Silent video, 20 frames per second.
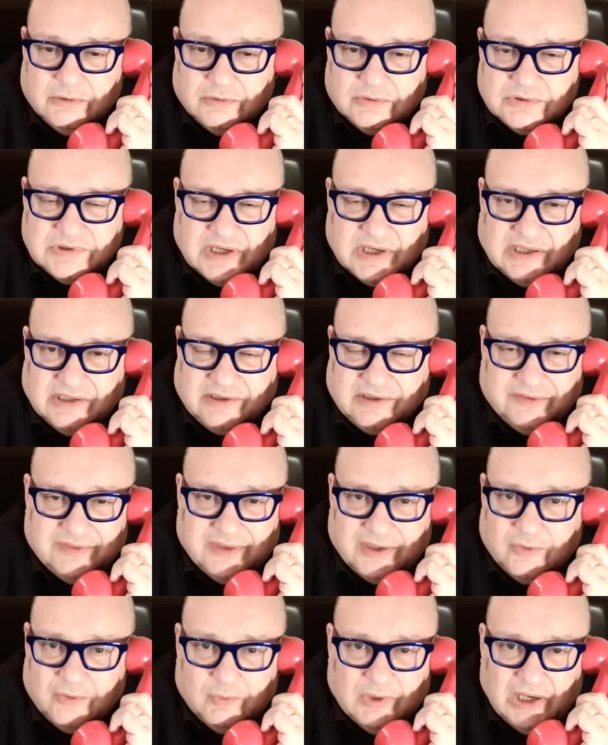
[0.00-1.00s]
O sea, que te
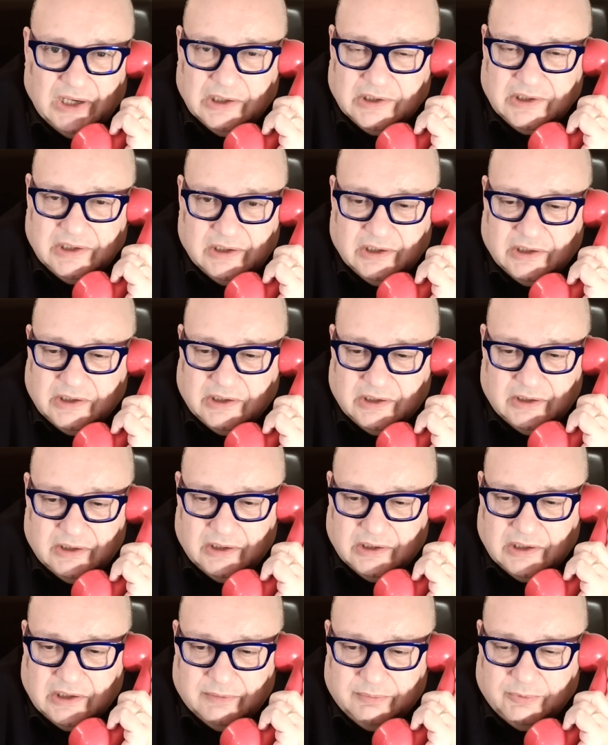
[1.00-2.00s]
da igual que,
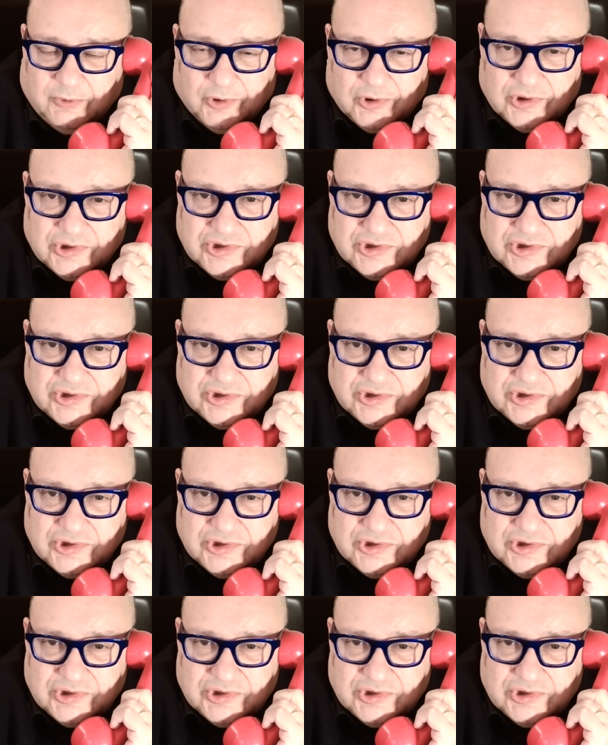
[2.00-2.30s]
que, que Vox